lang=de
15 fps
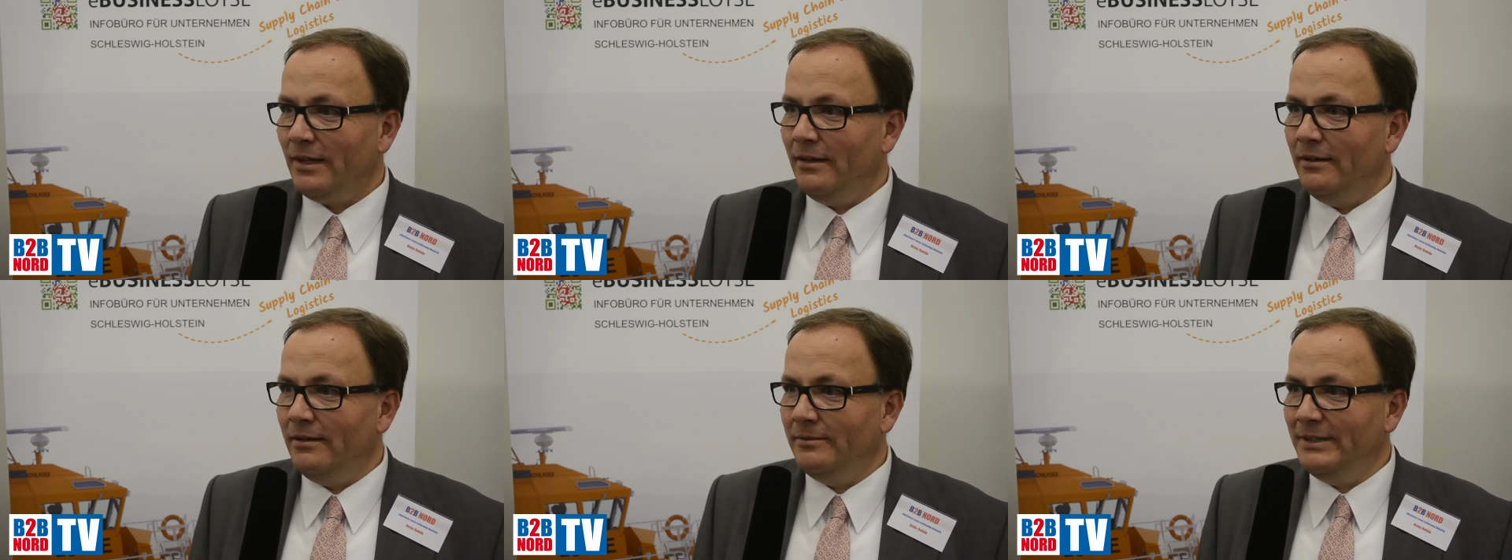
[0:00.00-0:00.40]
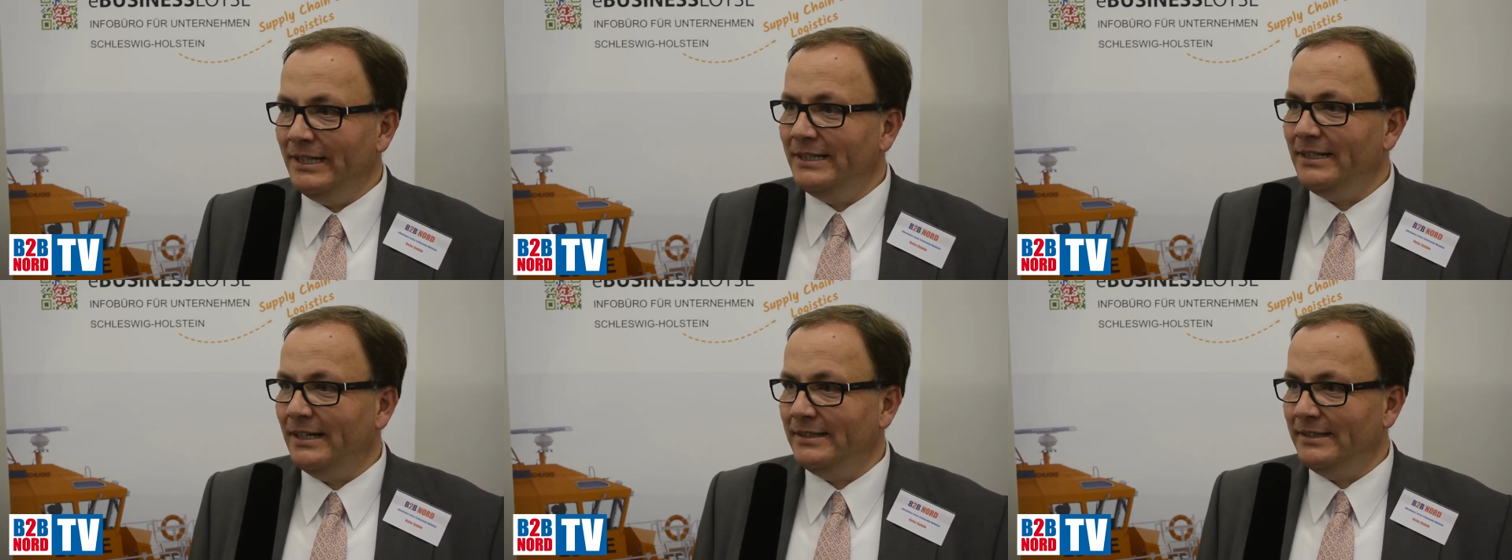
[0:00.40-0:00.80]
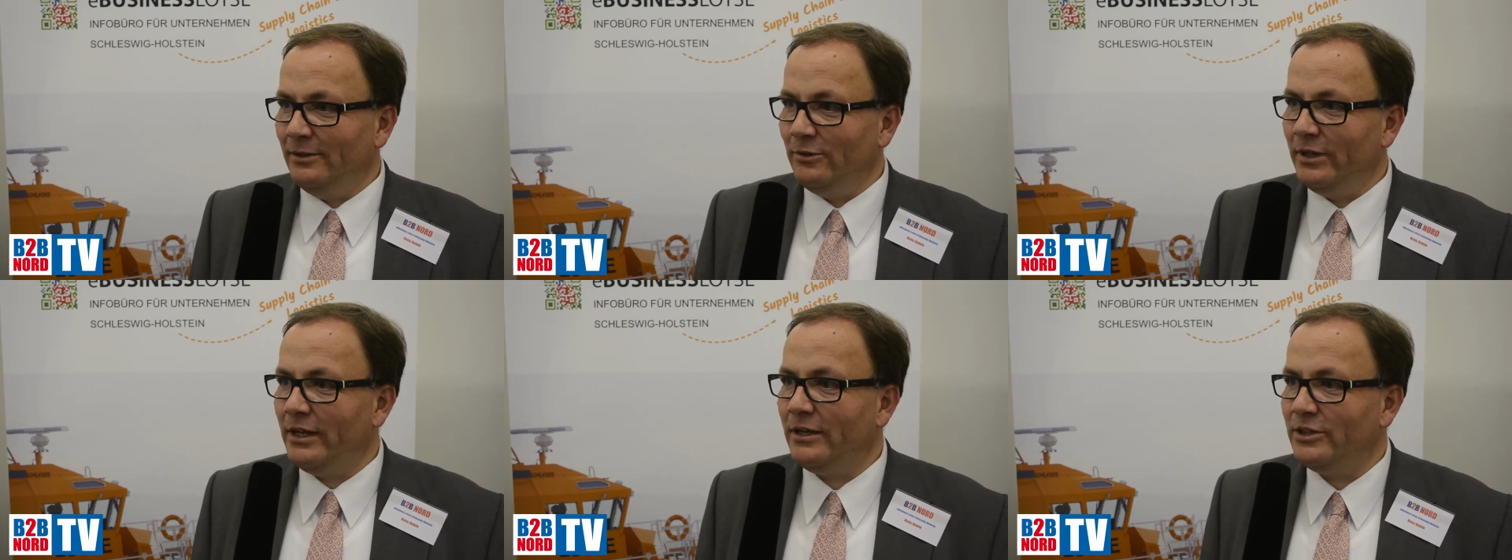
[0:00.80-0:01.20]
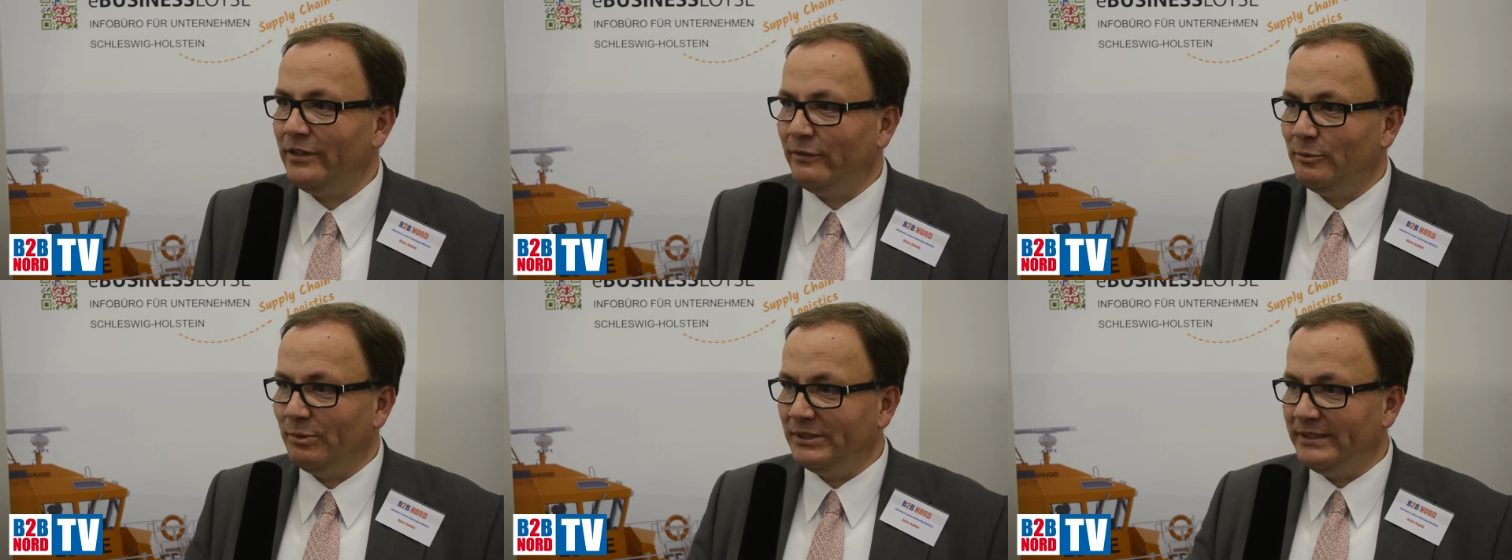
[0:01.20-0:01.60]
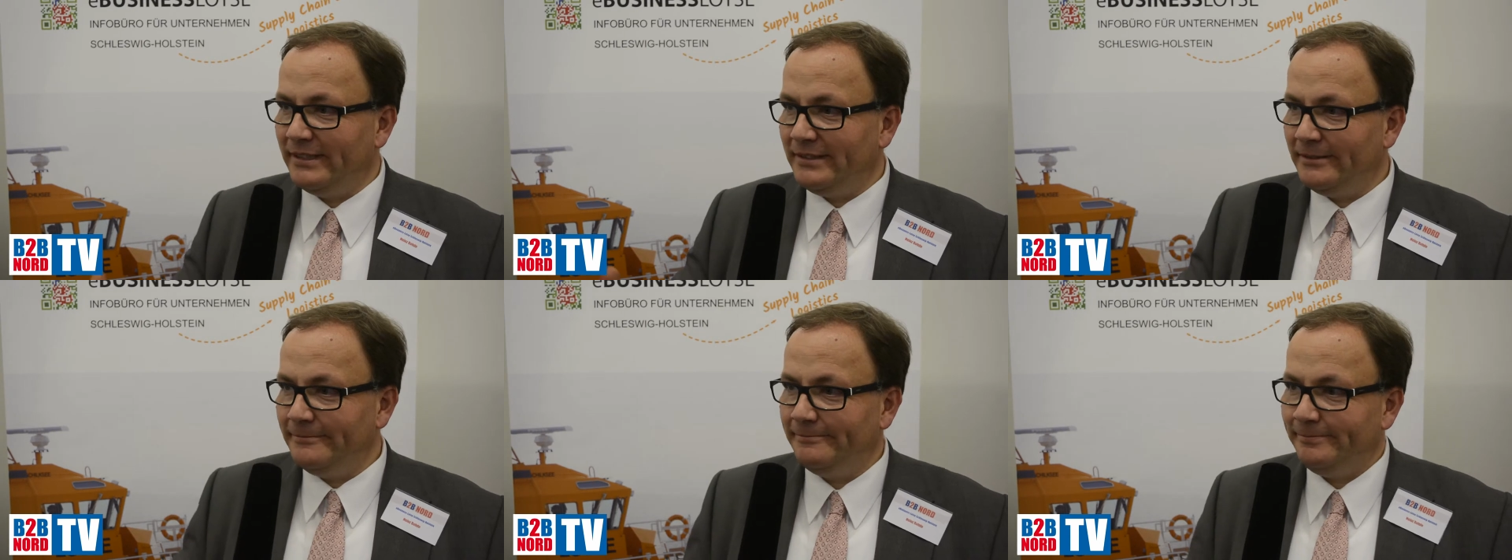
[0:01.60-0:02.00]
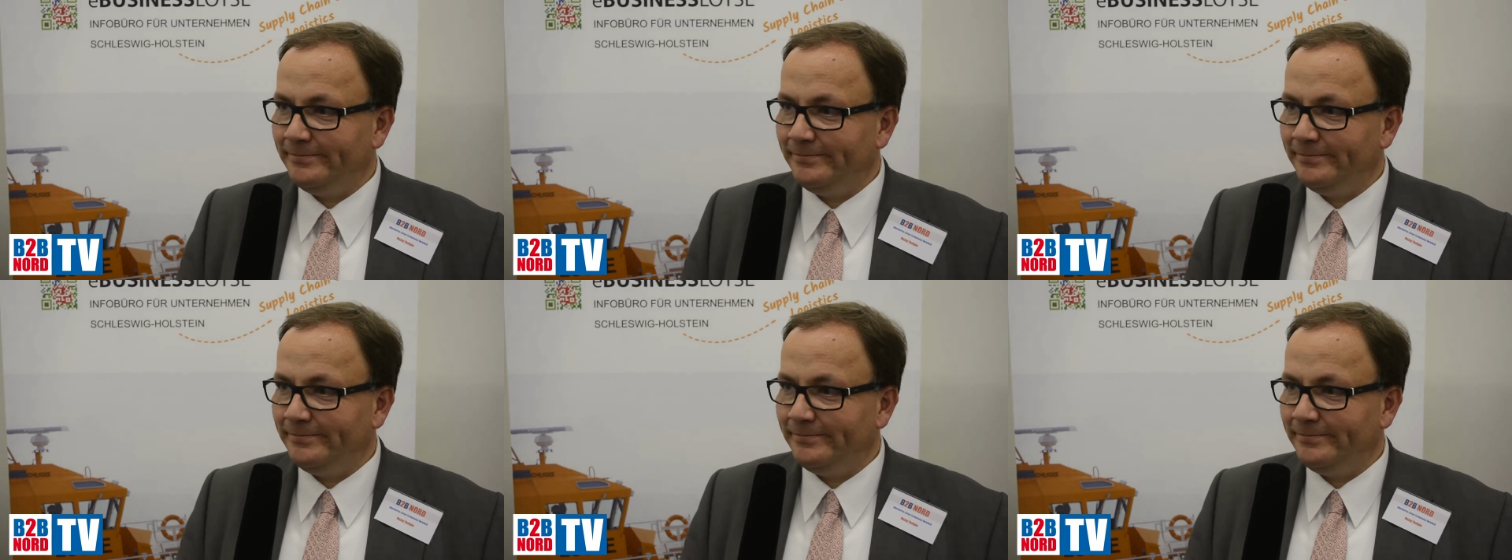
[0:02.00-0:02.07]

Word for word: äh, Digitalisierung ihrer Geschäftsprozesse